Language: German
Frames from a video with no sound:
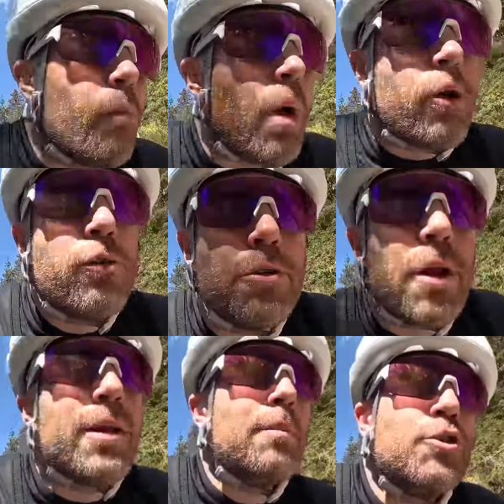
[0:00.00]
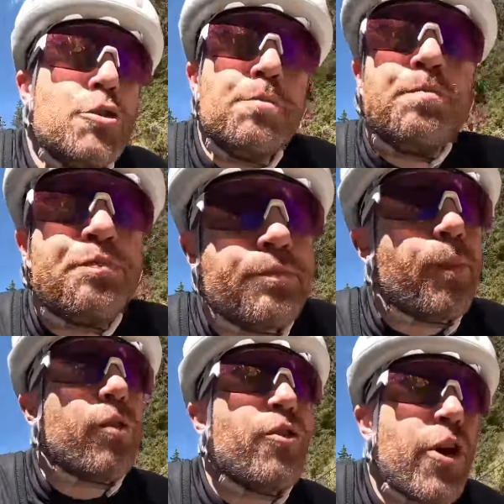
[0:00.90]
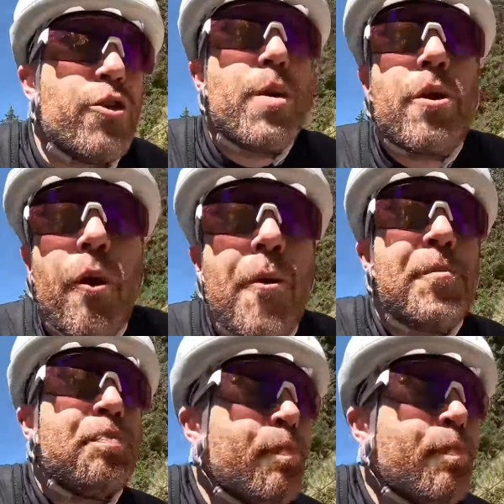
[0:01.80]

Da kommen ganz zwei Kilometer noch.